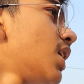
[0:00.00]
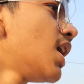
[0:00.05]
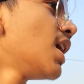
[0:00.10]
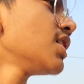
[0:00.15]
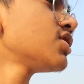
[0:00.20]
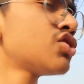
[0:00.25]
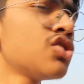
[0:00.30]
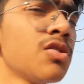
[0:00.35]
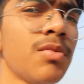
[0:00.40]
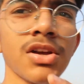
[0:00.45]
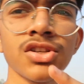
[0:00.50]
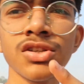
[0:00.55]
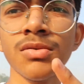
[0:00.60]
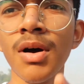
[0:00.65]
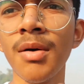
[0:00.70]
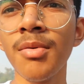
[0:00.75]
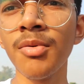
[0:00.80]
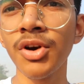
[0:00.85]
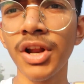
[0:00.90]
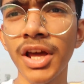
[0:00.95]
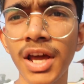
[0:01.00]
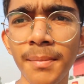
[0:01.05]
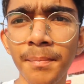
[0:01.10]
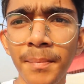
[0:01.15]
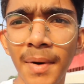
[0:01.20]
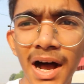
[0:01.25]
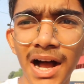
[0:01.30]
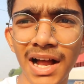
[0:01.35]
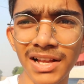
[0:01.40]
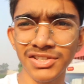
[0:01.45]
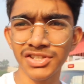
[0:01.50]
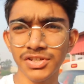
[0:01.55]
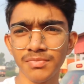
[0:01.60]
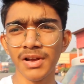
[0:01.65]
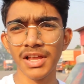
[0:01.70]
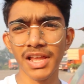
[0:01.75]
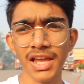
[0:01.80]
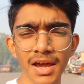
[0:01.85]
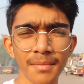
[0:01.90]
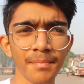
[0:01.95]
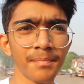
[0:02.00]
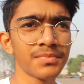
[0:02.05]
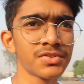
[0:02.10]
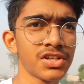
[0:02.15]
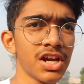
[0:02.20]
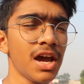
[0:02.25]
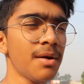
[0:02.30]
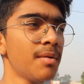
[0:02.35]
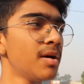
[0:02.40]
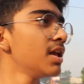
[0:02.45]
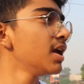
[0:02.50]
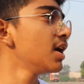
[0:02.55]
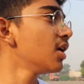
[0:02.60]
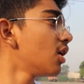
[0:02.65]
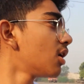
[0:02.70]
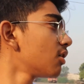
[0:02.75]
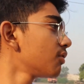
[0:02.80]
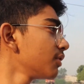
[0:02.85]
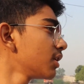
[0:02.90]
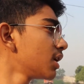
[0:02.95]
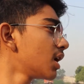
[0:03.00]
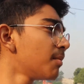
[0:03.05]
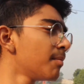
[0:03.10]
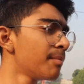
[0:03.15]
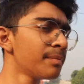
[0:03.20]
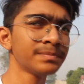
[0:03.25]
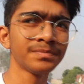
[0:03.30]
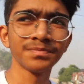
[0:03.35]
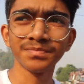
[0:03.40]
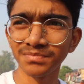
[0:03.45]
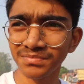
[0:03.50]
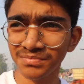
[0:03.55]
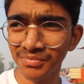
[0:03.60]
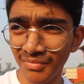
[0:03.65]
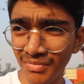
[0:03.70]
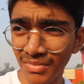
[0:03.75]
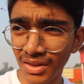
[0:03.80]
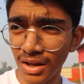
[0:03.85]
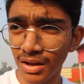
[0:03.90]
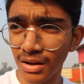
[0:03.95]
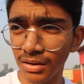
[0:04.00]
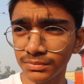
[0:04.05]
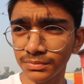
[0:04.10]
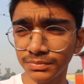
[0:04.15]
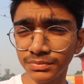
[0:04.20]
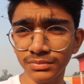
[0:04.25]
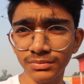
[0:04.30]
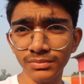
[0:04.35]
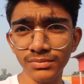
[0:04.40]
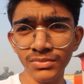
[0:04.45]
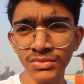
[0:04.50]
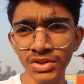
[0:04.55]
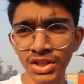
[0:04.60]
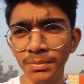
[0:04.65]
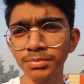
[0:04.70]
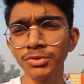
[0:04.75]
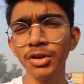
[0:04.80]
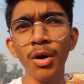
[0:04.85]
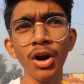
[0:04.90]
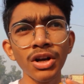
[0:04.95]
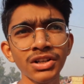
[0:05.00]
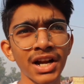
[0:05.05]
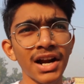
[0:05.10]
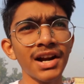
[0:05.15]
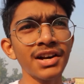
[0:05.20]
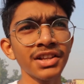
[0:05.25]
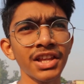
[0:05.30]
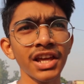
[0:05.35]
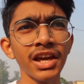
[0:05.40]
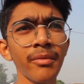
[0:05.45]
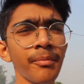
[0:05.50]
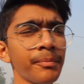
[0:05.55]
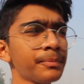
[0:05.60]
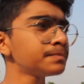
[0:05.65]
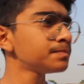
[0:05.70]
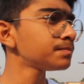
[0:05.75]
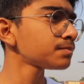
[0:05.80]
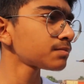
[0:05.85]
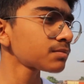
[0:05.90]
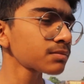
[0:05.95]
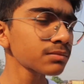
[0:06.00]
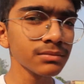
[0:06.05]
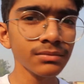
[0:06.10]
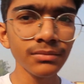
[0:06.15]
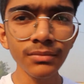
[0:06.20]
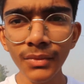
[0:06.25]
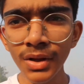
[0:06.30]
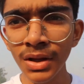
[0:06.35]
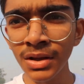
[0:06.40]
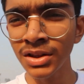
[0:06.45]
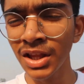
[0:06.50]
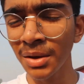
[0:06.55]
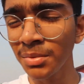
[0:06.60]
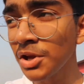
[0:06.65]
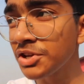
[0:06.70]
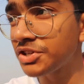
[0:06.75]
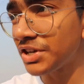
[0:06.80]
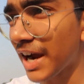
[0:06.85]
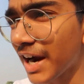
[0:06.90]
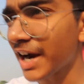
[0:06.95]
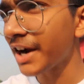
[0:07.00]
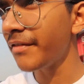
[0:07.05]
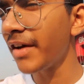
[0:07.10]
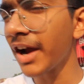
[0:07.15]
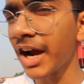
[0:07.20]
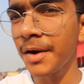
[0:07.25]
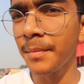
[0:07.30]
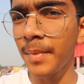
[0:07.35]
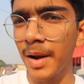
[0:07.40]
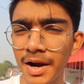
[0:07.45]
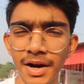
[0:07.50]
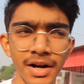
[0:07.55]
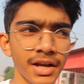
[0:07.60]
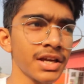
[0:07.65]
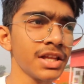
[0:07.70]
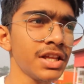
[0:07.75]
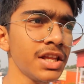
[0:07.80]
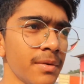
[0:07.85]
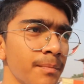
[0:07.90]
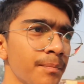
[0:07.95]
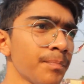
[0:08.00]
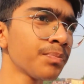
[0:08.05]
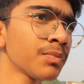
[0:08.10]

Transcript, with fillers: आज सुबह सुबह हम उठे पाँच बजे छः बजे और फिर हम तब तो बहुत ठंड थी तब तो जैकेट वैकेट पहन रखी थी